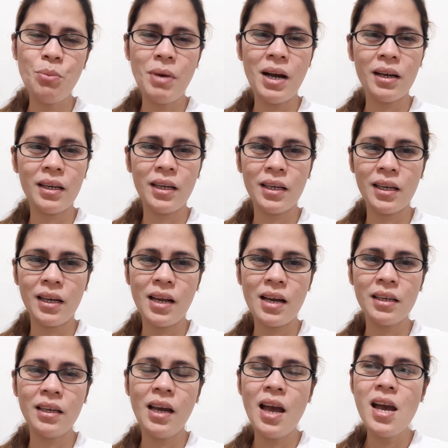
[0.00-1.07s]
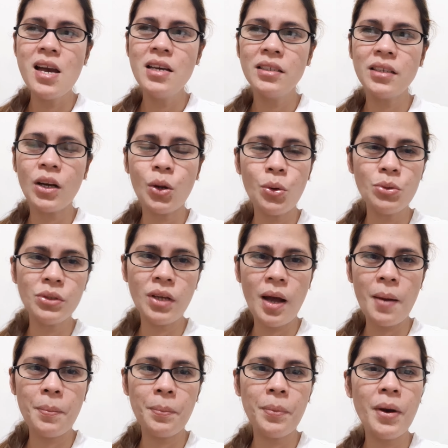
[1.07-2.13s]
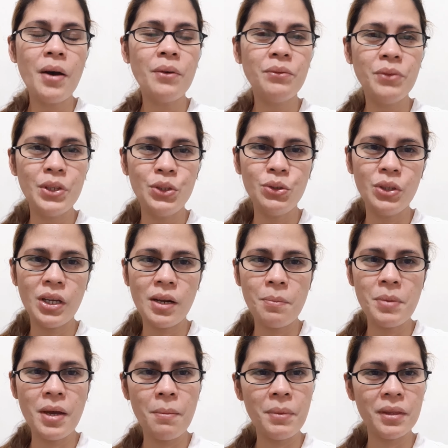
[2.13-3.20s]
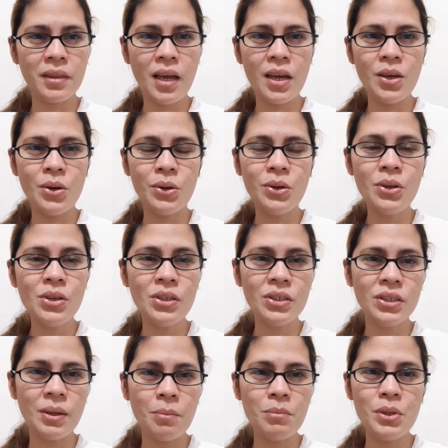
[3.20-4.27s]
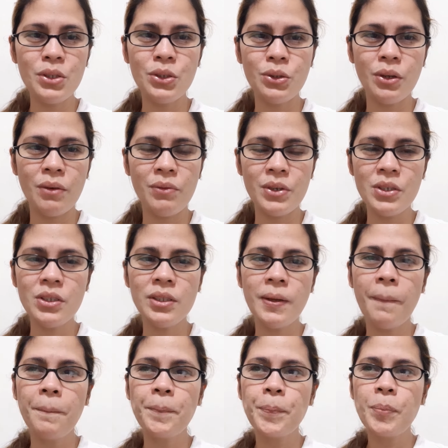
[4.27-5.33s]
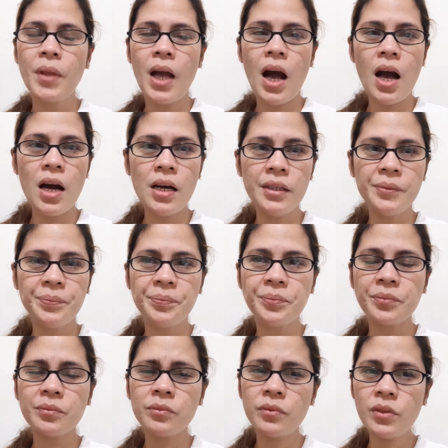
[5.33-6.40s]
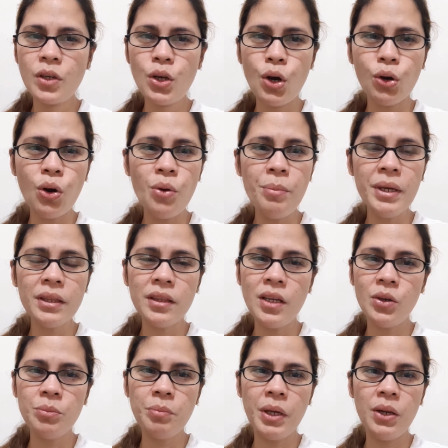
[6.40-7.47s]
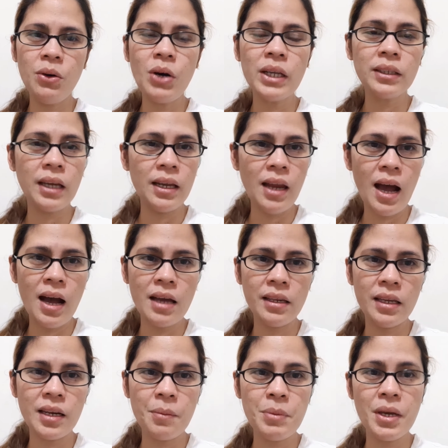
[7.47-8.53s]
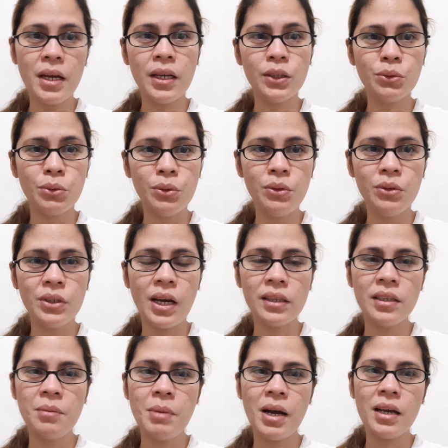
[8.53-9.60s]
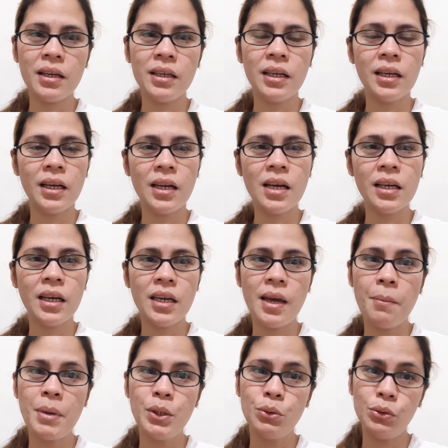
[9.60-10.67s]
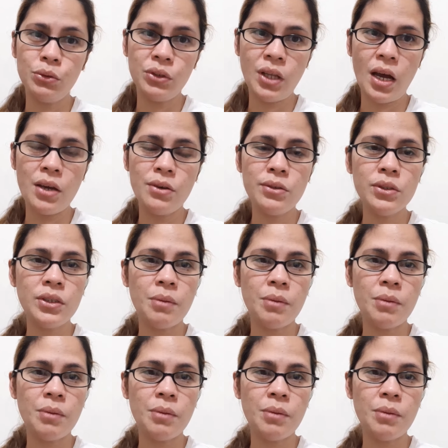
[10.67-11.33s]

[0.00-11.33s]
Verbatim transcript: niyo mga karag-karag sa close-up video ni Rabia Mateo sa Miss Universe at Comment down below at kailangan ni Rabia ng tulong natin mga karag-karag kaya manood tayo